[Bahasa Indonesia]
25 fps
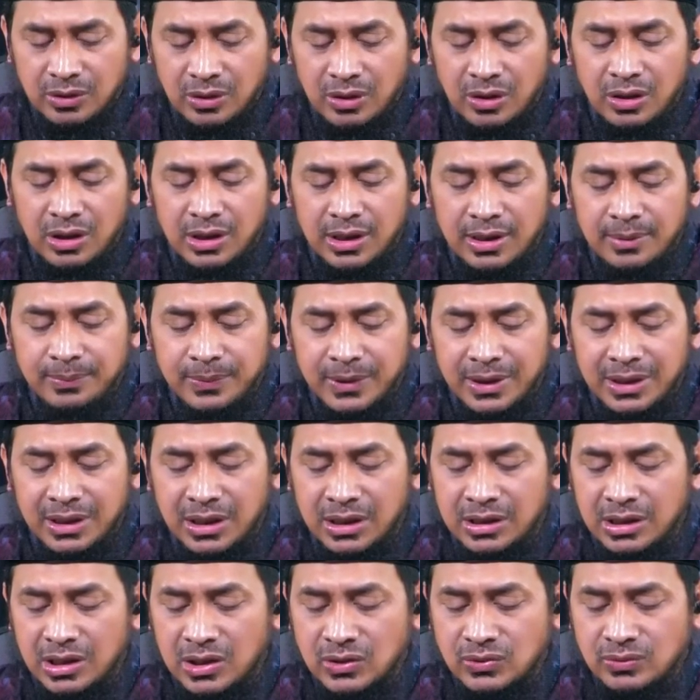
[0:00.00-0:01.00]
Qala
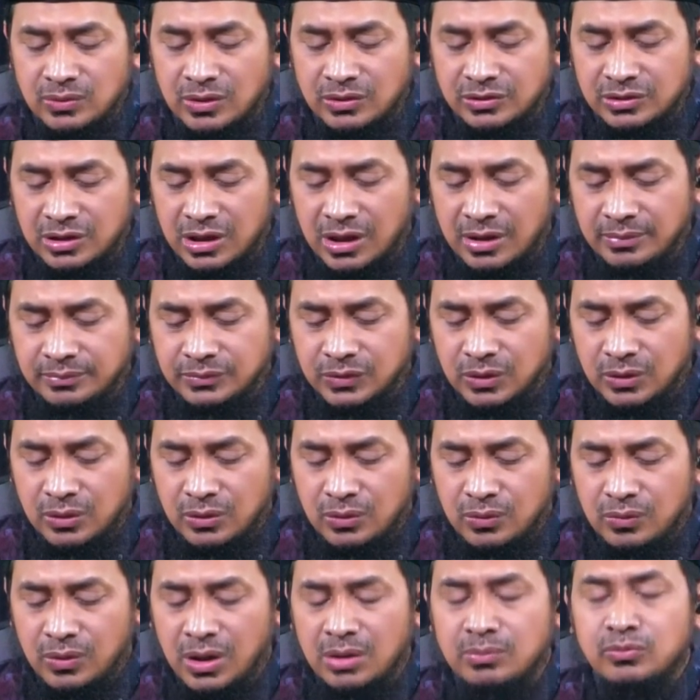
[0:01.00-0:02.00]
fakana Rasulullah SAW
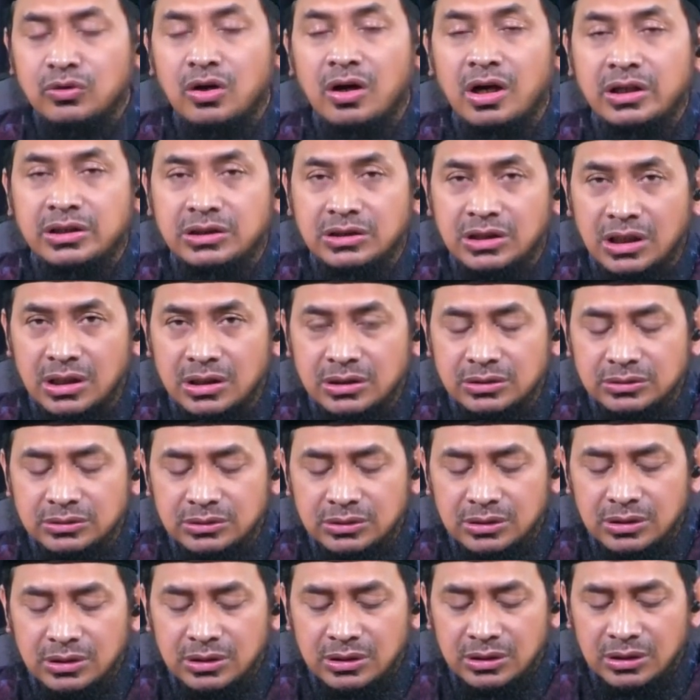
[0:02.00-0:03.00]
huwal mukhayyar.
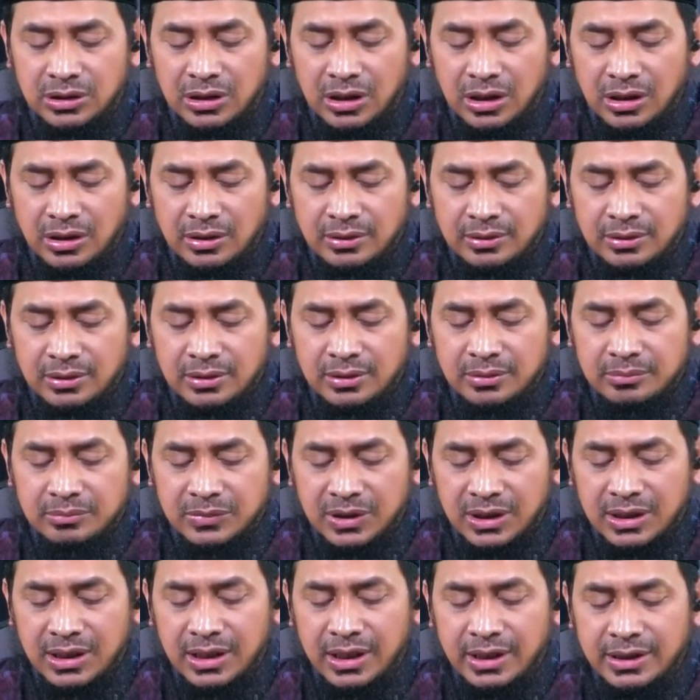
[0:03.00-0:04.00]
Ya,
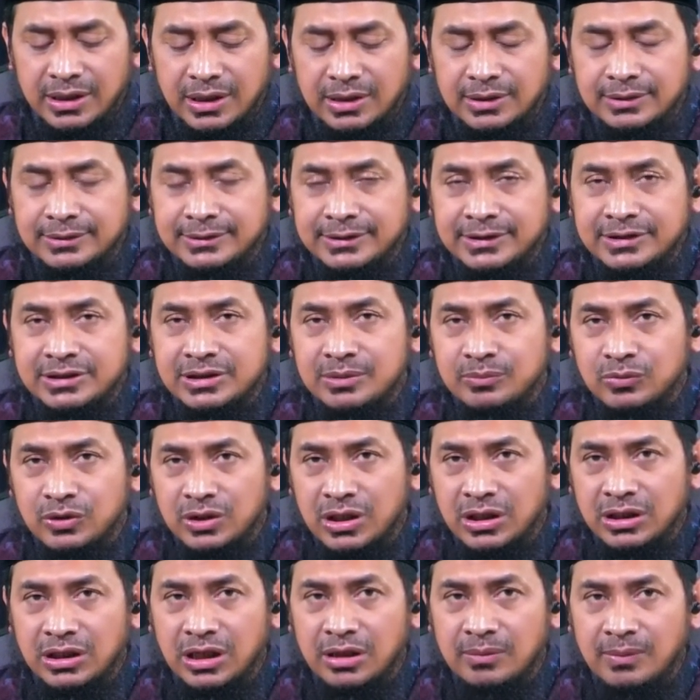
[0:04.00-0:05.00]
maka yang
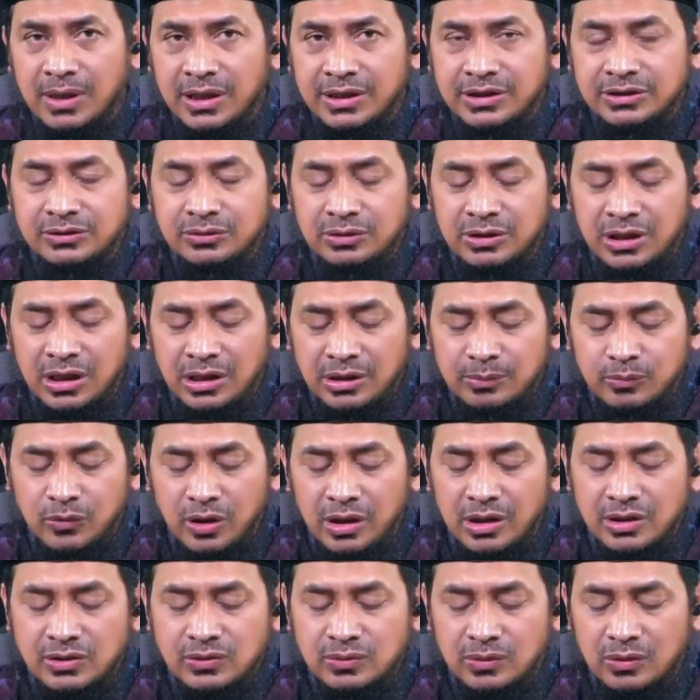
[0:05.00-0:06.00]
disebutkan dalam hadis itu
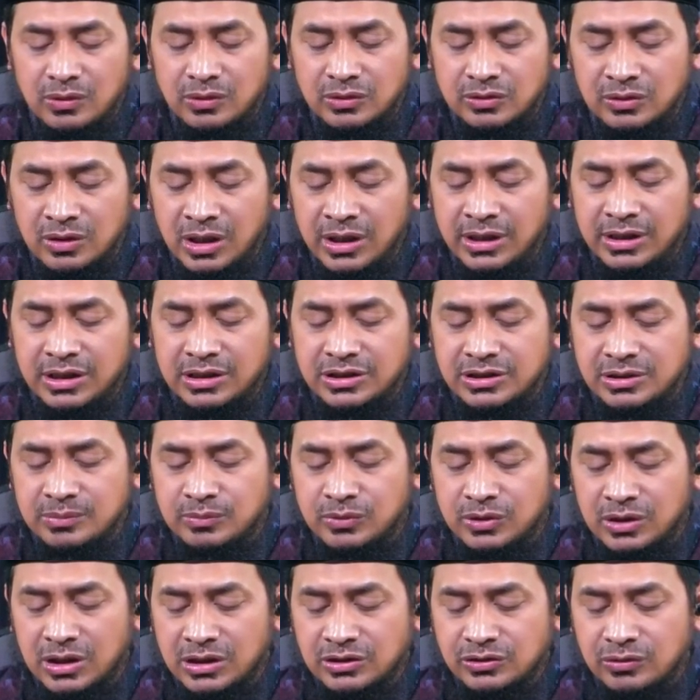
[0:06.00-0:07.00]
bahwa Rasulullah SAW yang
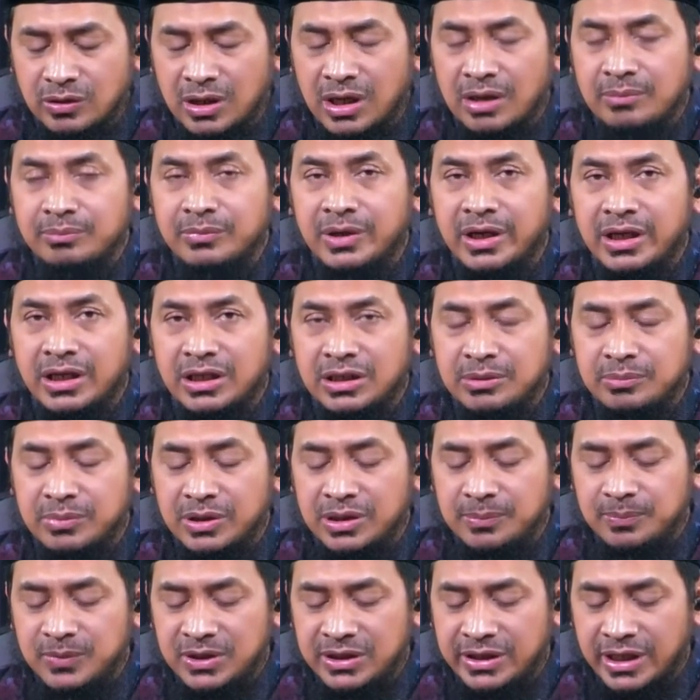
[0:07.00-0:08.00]
disebutkan seorang hamba yang
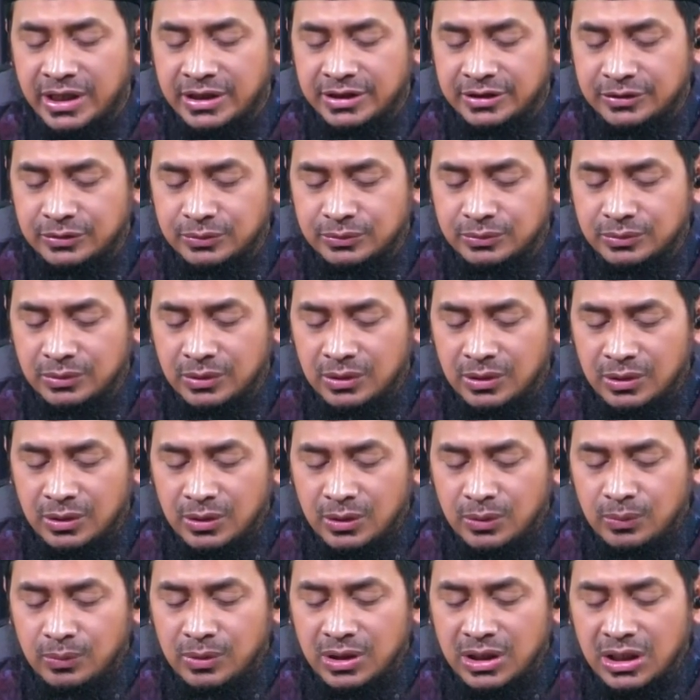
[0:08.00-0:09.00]
diberi pilihan itu.
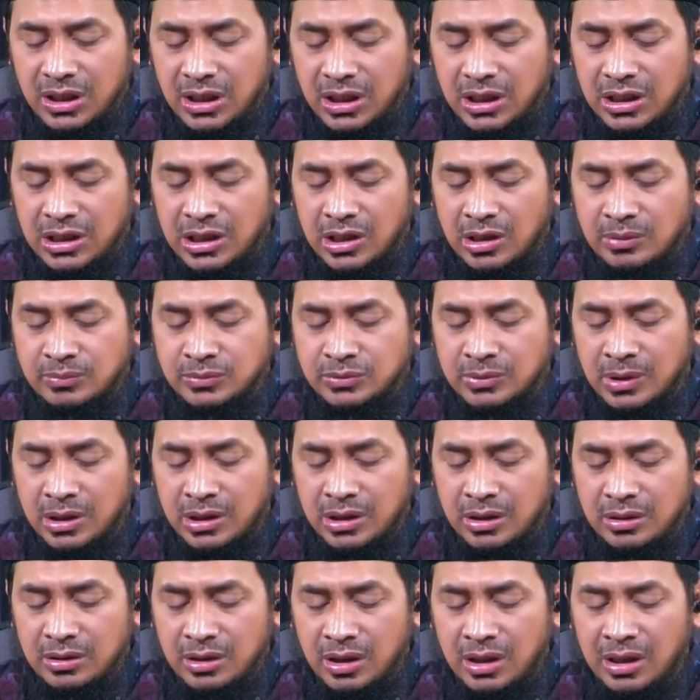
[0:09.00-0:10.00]
Wa kana Abu
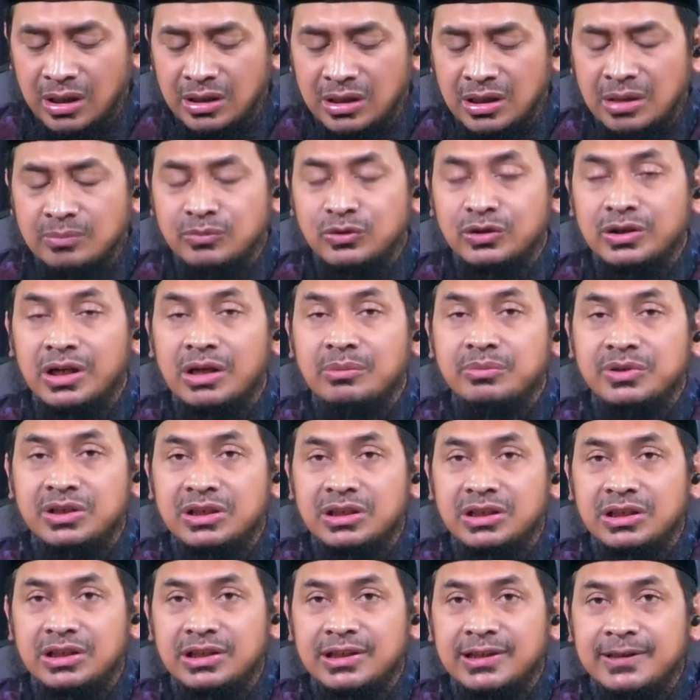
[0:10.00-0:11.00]
Bakar a'lamu
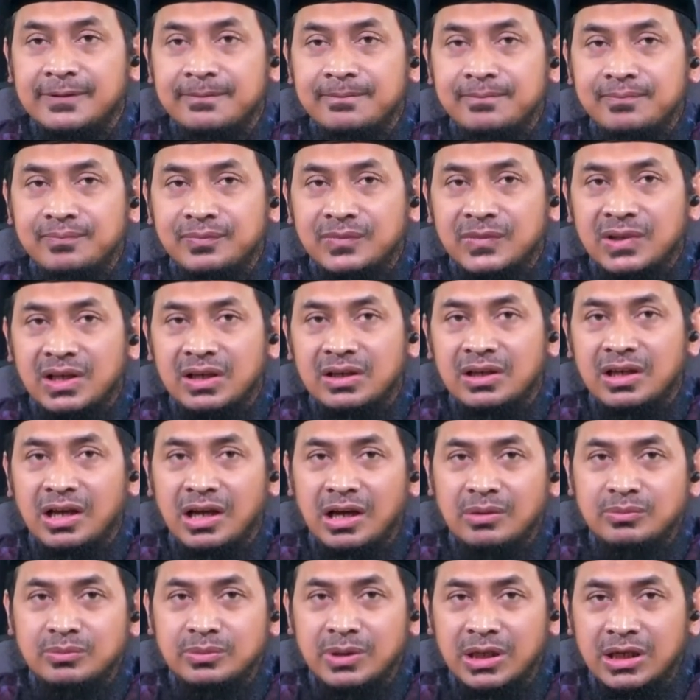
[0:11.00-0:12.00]
nabihi.
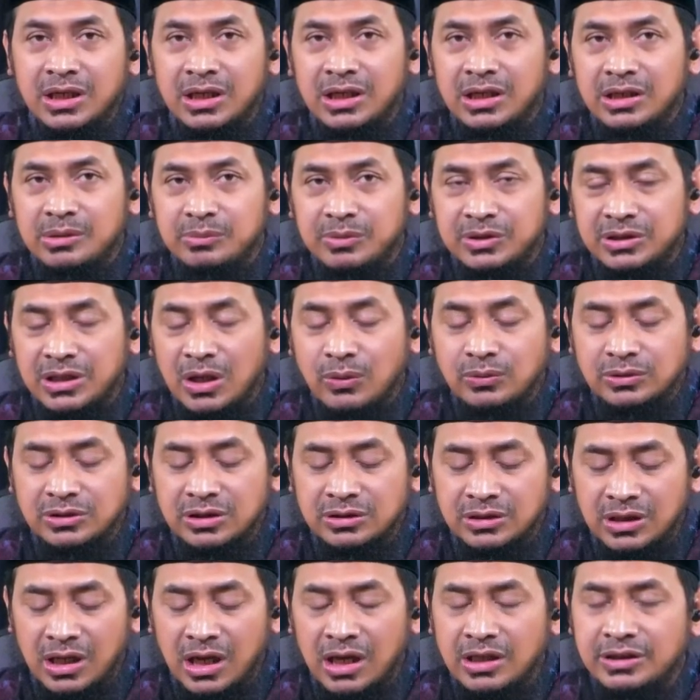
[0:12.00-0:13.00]
Karena Abu Bakar lah yang lebih tahu
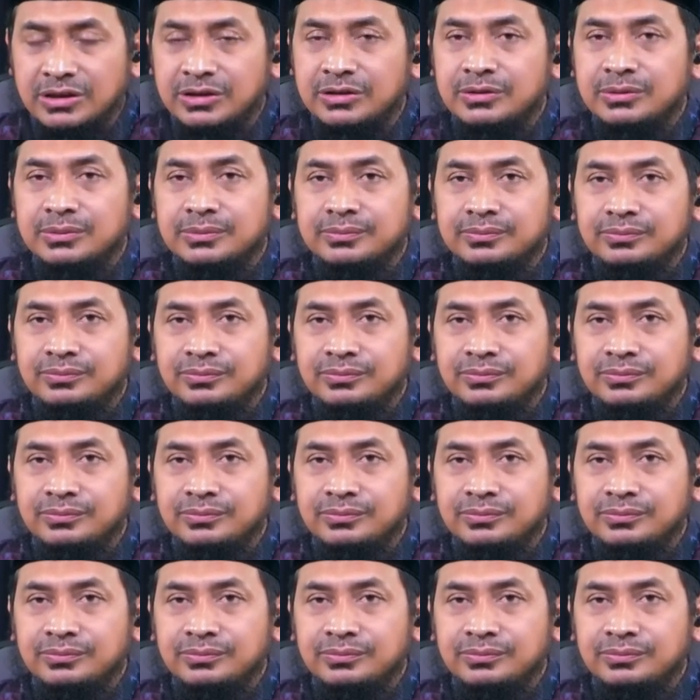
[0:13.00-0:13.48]
tentang hal itu.